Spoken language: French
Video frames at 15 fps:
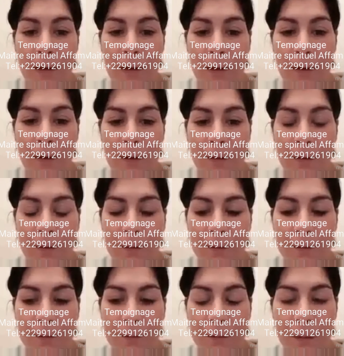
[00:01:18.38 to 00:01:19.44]
Et euh,
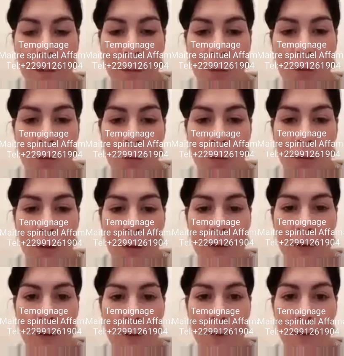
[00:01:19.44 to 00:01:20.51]
ce que je veux vous dire,
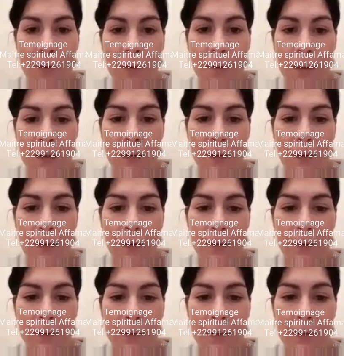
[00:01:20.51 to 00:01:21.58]
c'est que cette personne,
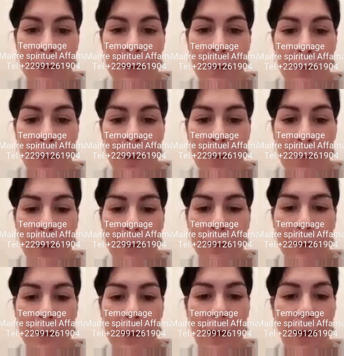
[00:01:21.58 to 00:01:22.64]
ce n'est pas une
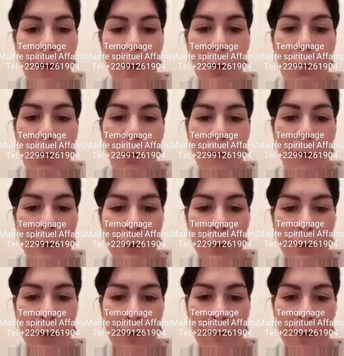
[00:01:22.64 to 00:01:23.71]
personne qui est là que pour faire
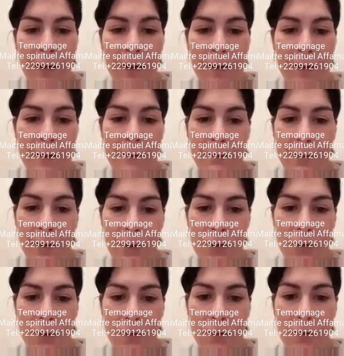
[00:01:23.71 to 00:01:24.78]
son travail et gagner son
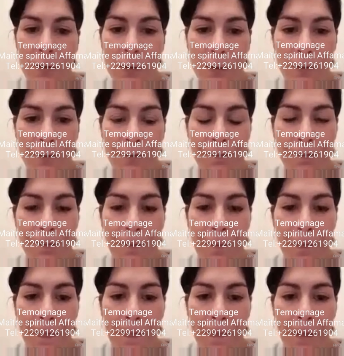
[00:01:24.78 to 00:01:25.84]
argent. Non.
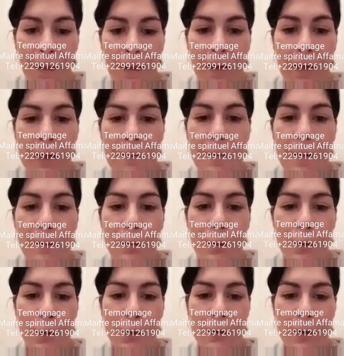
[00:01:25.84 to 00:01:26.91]
Il est bien
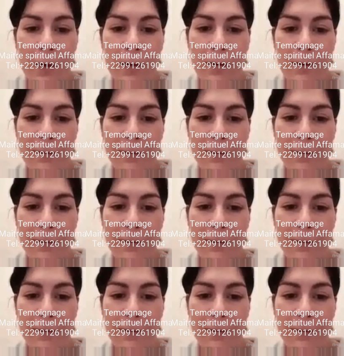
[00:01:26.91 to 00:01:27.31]
plus que ça.